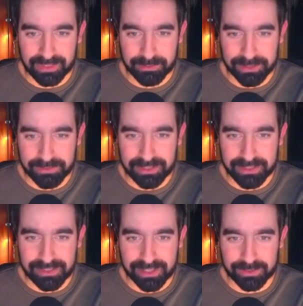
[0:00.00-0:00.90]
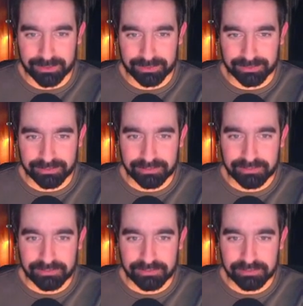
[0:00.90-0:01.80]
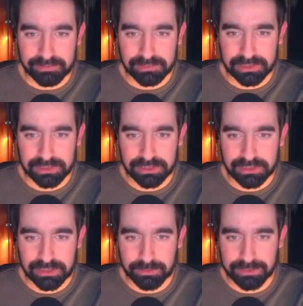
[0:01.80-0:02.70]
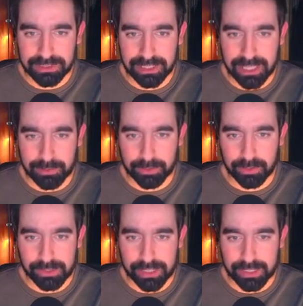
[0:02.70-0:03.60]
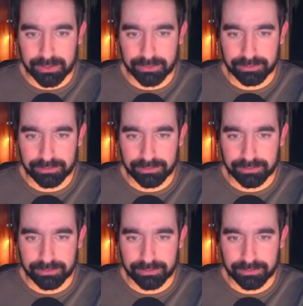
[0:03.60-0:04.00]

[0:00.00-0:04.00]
Bem, entretanto, estamos a ganhar por 2-0.